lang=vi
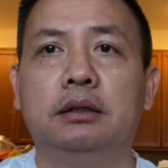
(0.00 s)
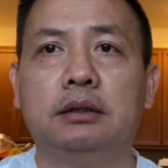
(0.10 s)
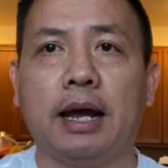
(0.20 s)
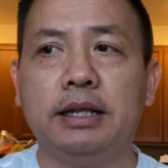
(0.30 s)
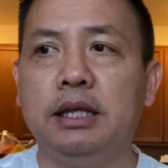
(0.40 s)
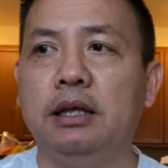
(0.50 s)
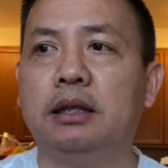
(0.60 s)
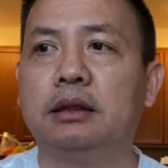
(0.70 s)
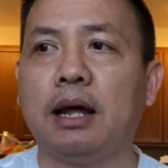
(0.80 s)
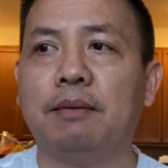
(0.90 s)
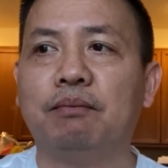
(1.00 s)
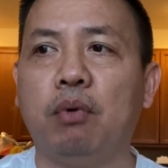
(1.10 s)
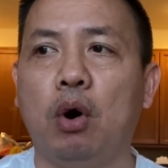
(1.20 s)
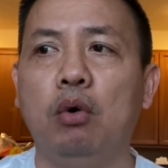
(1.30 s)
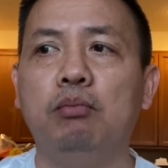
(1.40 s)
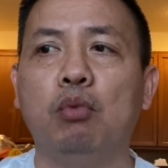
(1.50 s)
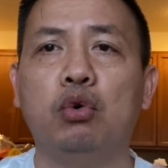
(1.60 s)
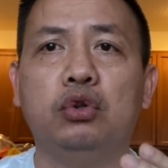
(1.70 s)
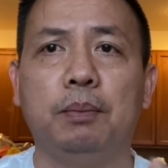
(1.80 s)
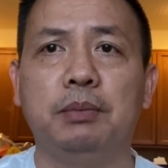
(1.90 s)
Tại vì thành phố
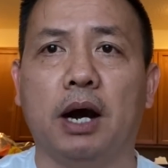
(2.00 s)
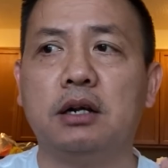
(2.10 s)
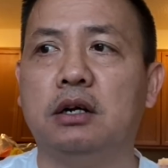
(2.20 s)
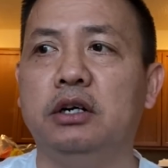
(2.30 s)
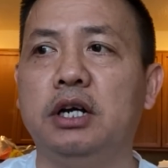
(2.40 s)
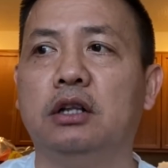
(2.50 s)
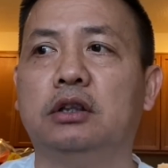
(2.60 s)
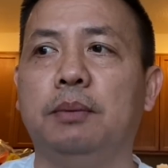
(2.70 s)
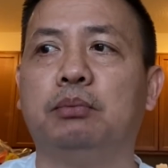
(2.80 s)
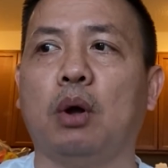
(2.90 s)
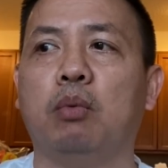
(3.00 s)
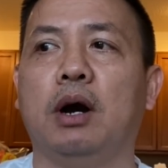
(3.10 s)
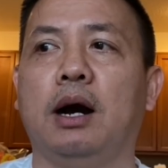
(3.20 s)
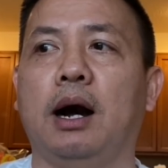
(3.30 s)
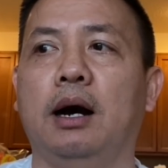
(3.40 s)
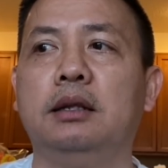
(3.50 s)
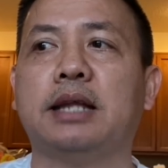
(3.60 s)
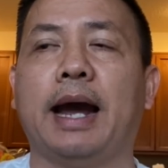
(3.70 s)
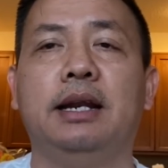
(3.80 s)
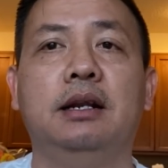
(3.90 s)
muốn giúp đỡ cư dân tiếp tục ở
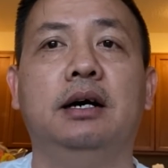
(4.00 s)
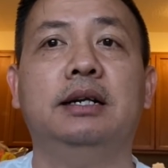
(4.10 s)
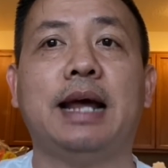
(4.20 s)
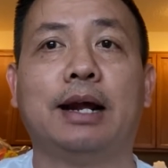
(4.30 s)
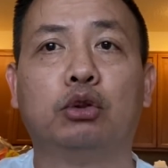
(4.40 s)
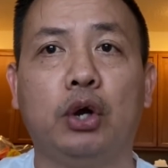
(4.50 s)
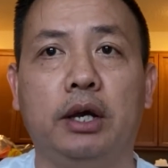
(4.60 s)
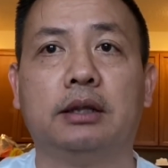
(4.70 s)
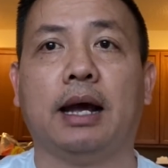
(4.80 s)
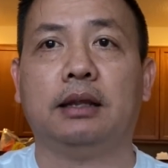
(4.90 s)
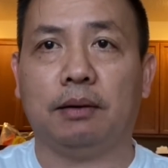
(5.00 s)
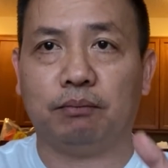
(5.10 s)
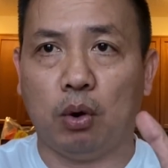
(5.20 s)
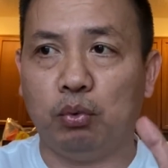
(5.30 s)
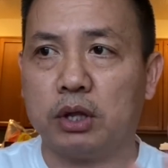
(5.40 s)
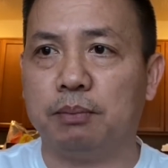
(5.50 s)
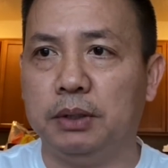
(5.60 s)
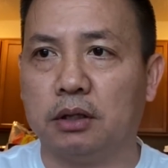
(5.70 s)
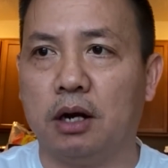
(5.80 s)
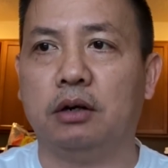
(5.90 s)
tại nơi đang thuê tại thành phố
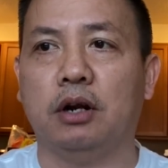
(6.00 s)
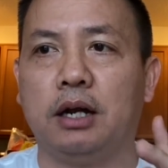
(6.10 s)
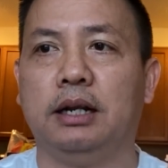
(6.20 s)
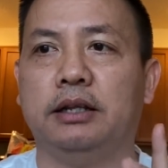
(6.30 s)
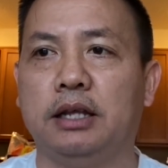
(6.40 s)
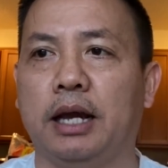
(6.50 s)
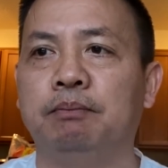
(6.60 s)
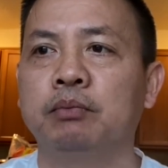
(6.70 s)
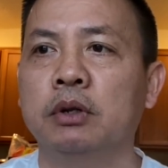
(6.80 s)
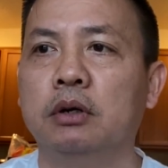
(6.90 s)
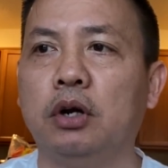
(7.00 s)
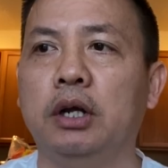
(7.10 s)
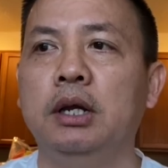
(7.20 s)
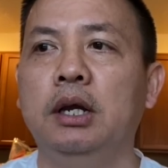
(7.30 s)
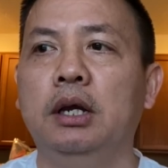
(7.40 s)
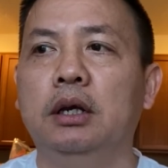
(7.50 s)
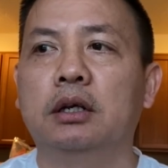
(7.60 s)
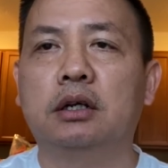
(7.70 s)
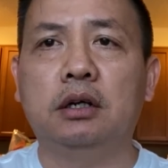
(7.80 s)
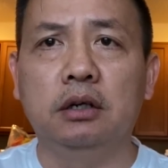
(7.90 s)
Westminster. Đó là như vậy. Rồi,
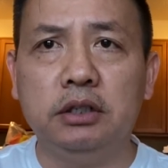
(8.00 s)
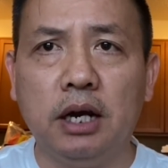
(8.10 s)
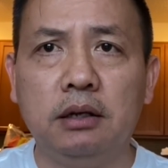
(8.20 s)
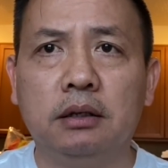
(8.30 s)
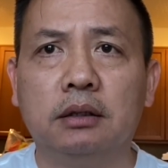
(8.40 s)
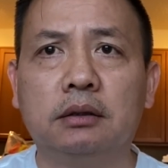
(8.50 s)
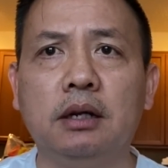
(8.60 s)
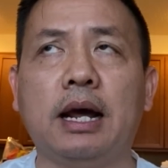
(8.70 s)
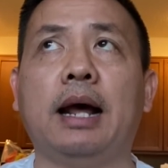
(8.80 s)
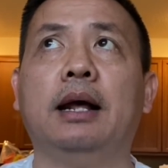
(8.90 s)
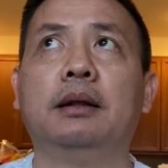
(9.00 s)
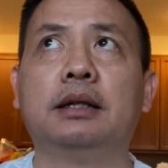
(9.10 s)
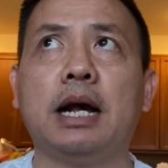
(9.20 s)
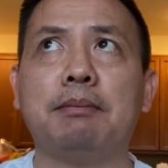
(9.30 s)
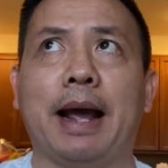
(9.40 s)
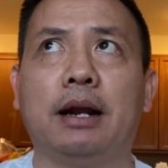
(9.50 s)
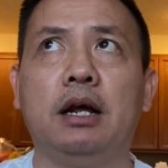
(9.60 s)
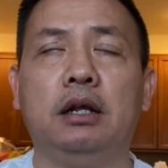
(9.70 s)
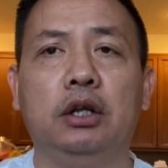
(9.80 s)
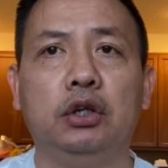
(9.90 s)
cư dân tức là các bạn
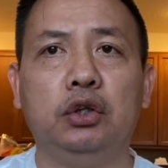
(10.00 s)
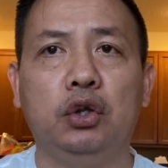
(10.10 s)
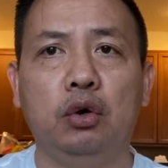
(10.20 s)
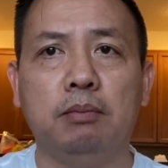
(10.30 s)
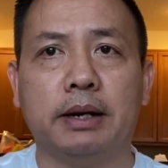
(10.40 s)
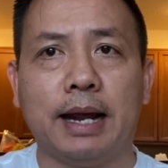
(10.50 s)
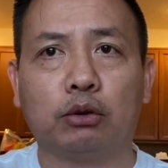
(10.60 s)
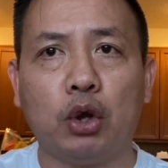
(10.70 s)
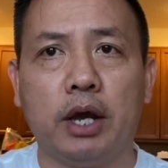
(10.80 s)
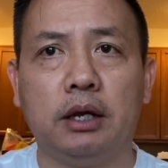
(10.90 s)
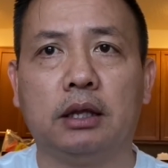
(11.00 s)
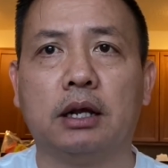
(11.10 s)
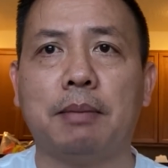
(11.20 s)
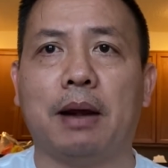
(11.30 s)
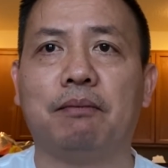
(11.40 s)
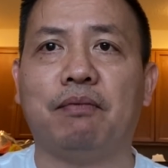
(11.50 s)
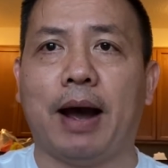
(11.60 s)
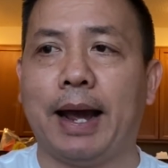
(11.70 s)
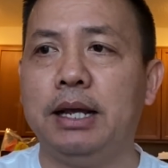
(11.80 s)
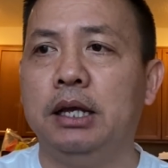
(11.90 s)
á, nếu mà đang thuê á, thì các bạn
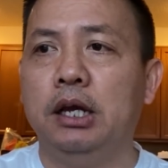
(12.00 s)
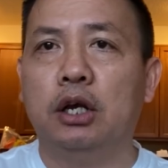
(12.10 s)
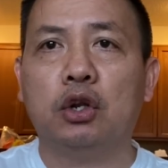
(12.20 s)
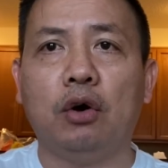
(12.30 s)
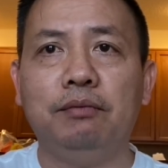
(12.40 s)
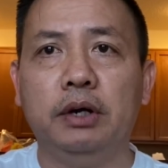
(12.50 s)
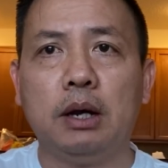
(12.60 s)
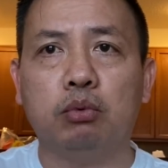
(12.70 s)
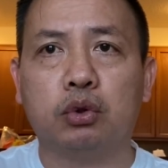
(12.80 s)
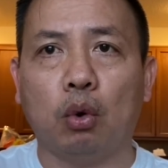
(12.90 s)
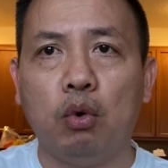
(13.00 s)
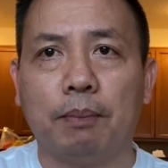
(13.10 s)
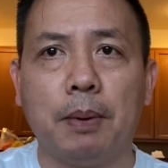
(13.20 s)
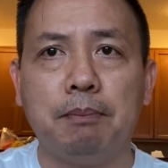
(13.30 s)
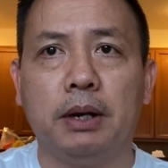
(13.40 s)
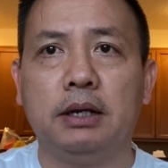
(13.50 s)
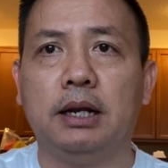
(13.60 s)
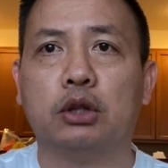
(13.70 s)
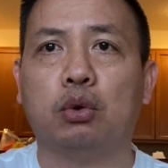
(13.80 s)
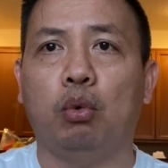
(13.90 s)
phải nói với ông chủ apartment hay
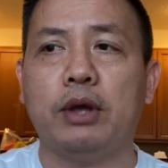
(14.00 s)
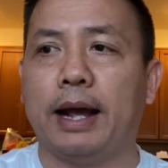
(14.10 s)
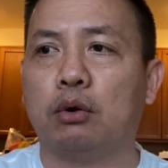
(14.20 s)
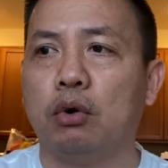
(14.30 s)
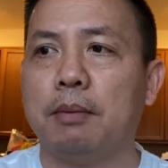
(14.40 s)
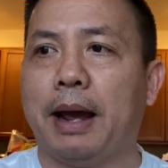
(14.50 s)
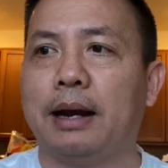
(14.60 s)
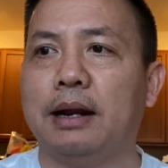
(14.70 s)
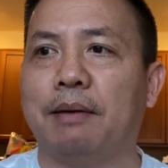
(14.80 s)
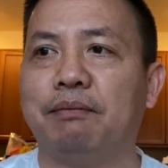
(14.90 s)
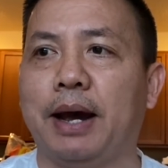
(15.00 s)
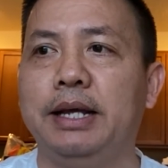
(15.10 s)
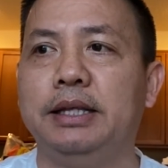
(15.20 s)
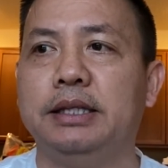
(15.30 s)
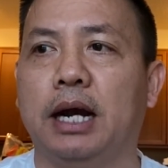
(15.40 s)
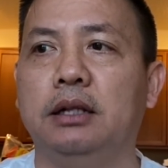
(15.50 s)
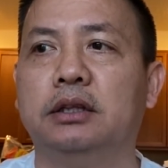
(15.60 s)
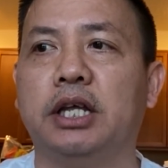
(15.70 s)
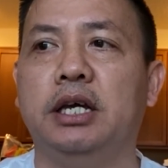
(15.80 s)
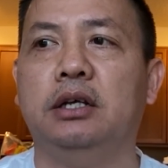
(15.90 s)
là chủ nhà của các bạn là phải nhận
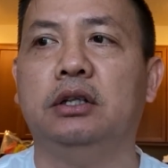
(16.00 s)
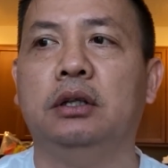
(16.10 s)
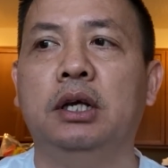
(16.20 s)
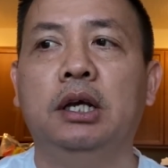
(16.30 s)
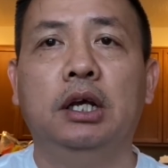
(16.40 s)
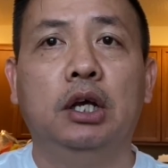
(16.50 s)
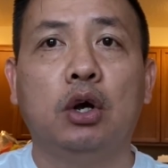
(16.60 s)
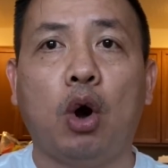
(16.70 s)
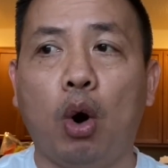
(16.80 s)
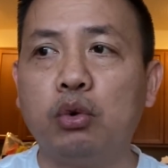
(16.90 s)
tiền hỗ